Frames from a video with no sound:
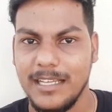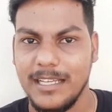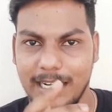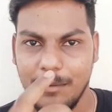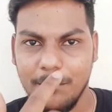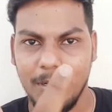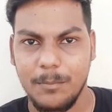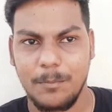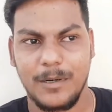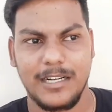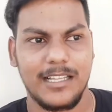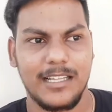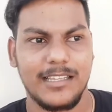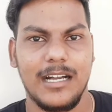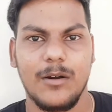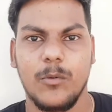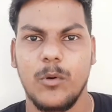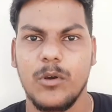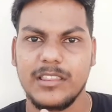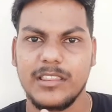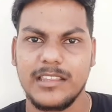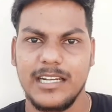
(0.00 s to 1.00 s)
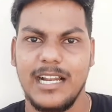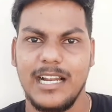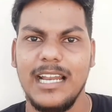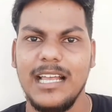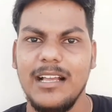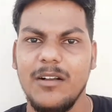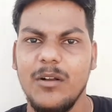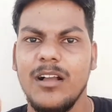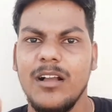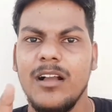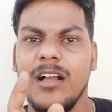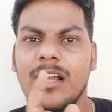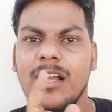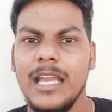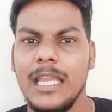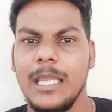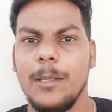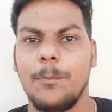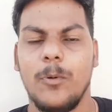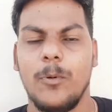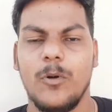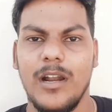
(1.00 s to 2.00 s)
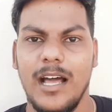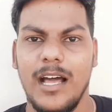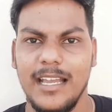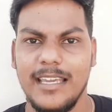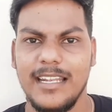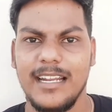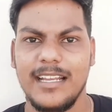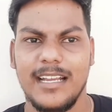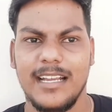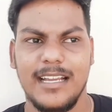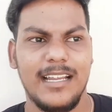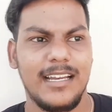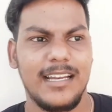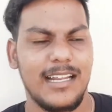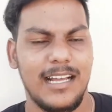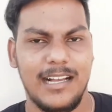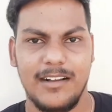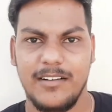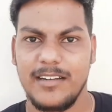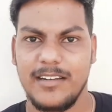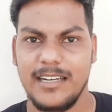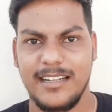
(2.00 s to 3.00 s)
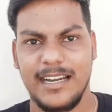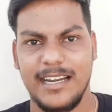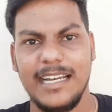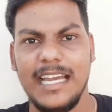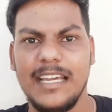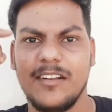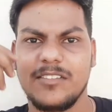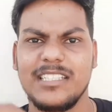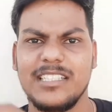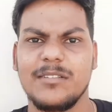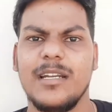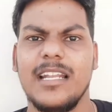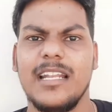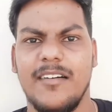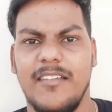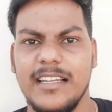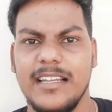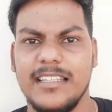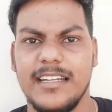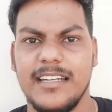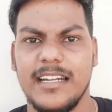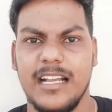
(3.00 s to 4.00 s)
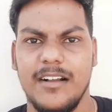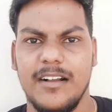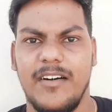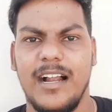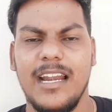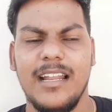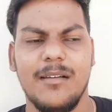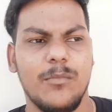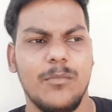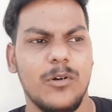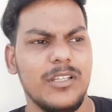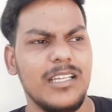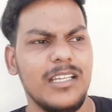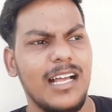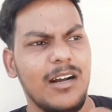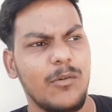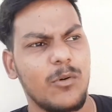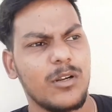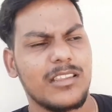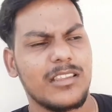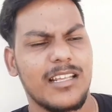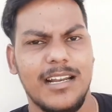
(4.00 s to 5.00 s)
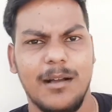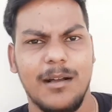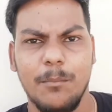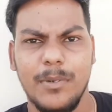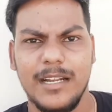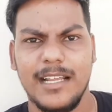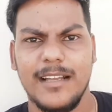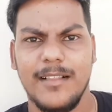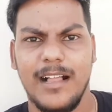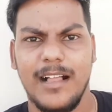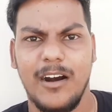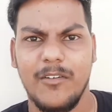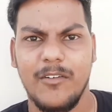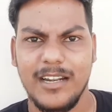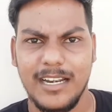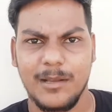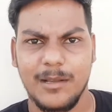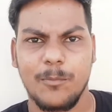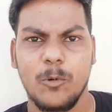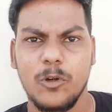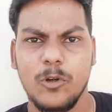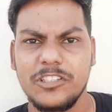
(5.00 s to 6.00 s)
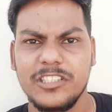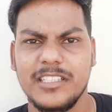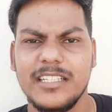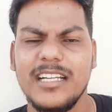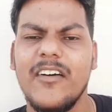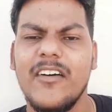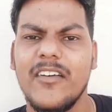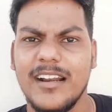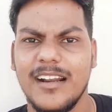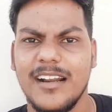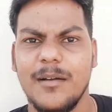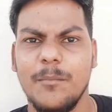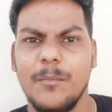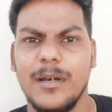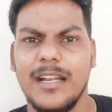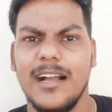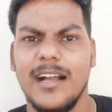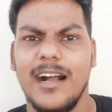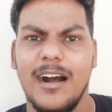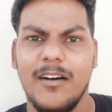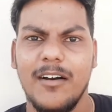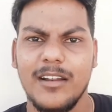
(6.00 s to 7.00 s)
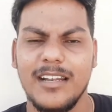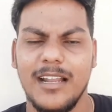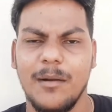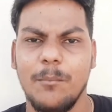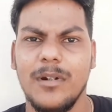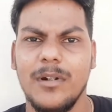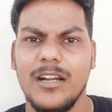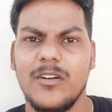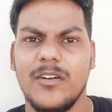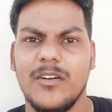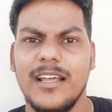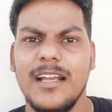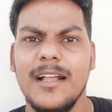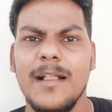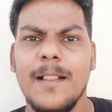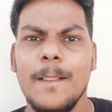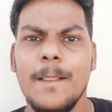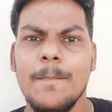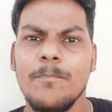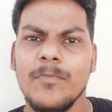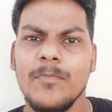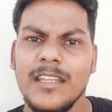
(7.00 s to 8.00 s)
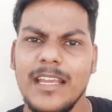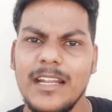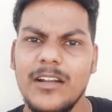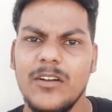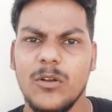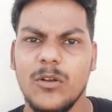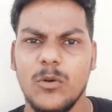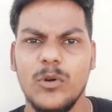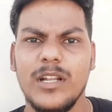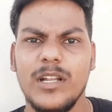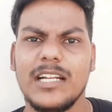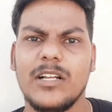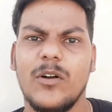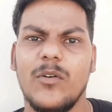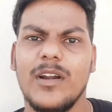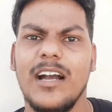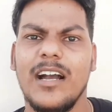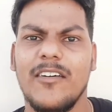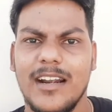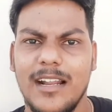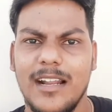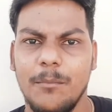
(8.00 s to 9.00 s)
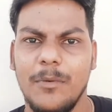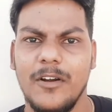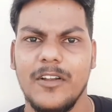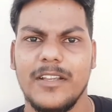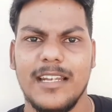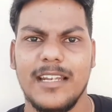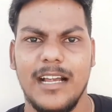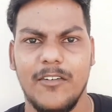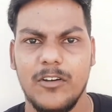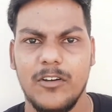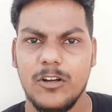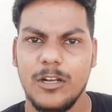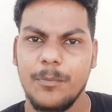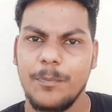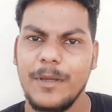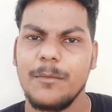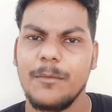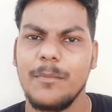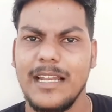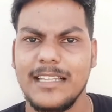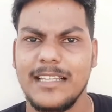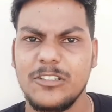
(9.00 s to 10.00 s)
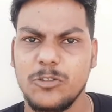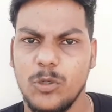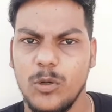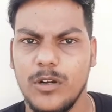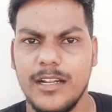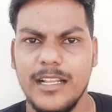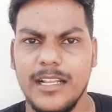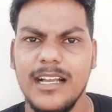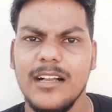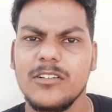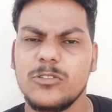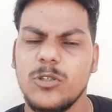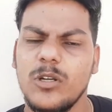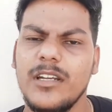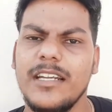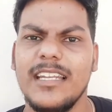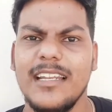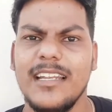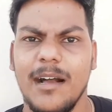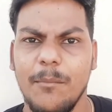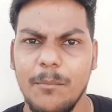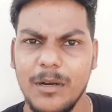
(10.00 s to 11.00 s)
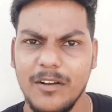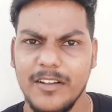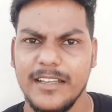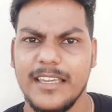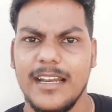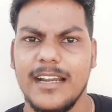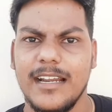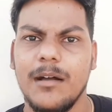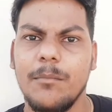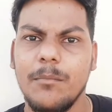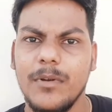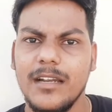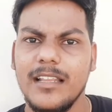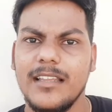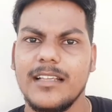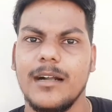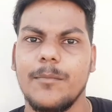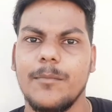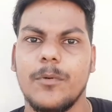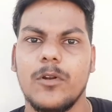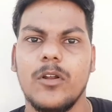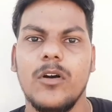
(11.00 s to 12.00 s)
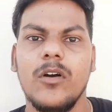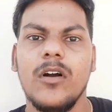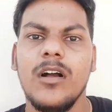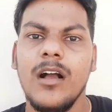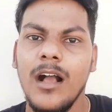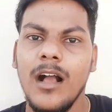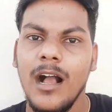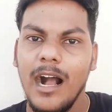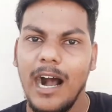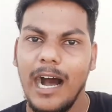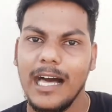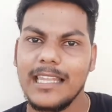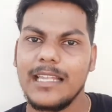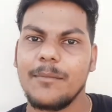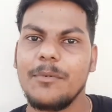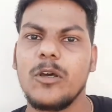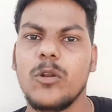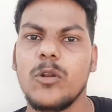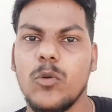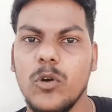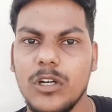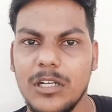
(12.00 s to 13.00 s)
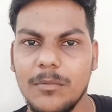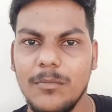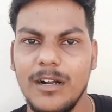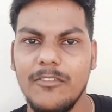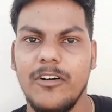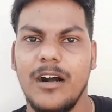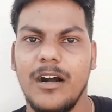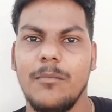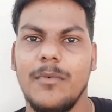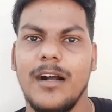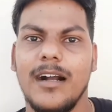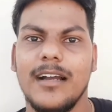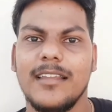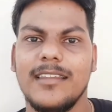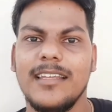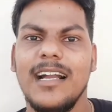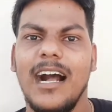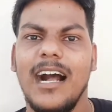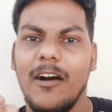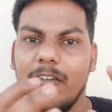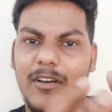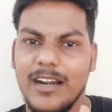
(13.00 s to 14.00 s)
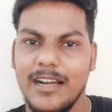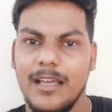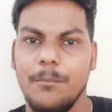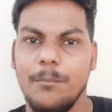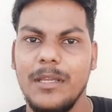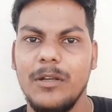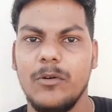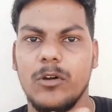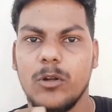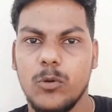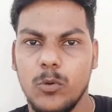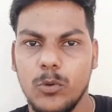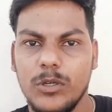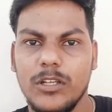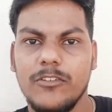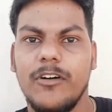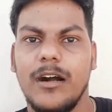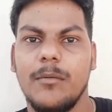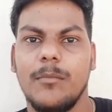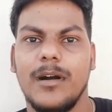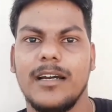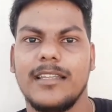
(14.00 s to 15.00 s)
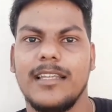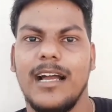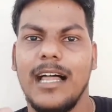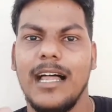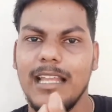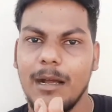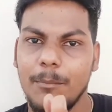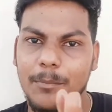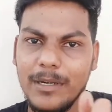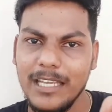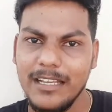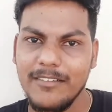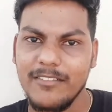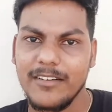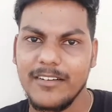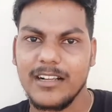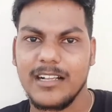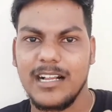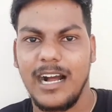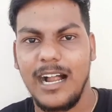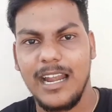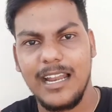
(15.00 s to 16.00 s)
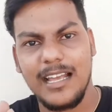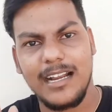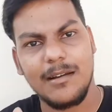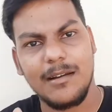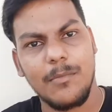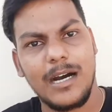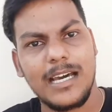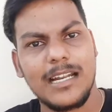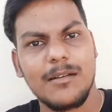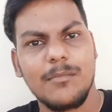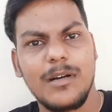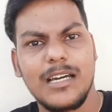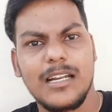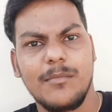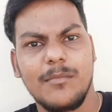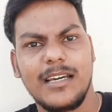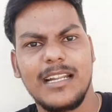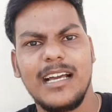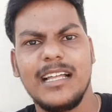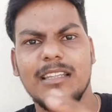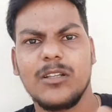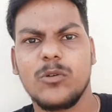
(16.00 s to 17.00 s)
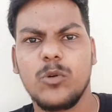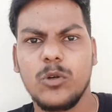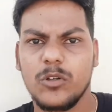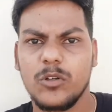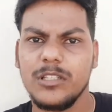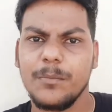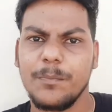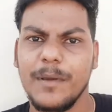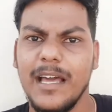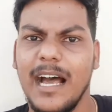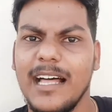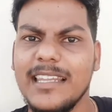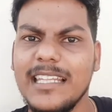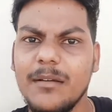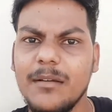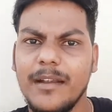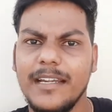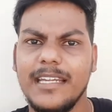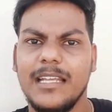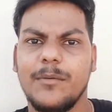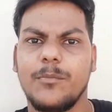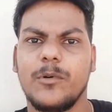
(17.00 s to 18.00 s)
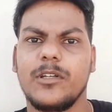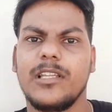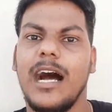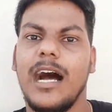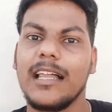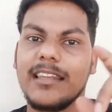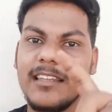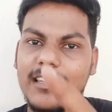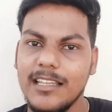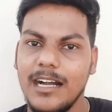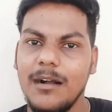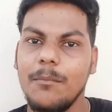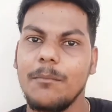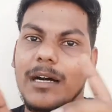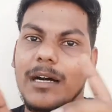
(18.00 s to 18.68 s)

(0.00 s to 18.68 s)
நம்பப்பட்டது தான் ஒருத்தனால இப்போ நான் இருக்கேன் நான் ரெண்டாயிரம் வருஷத்துக்கு முன்னாடி நான் வாழ்ந்துட்டு இருக்கேன் போது நான் ஒருத்தர் நம்புகிறேன் அவர் எனக்கு பிடிச்சிருக்கு அவர் நான் நம்புகிறேன் அவர் நம்பினோன்னே என்னோட கூட இருக்கவங்களே அவர் நம்ப வைக்கிறேன் அவரோட பெருமை எல்லாத்தையும் சொல்கிறேன் சொல்லிட்டு நம்ப வைக்கிறேன் நம்பினதுக்கப்புறம் அது அப்படியே ஒரு கூட்டமாக ஃபார்ம் ஆகுது அவரை நம்பி ஒரு கூட்டம் ஃபார்ம் ஆகுது அது அப்படியே காலங்கள் மாற மாற மாற அந்த கூட்டம் வந்து அதிகமாகிட்டே போகுது அதுதான்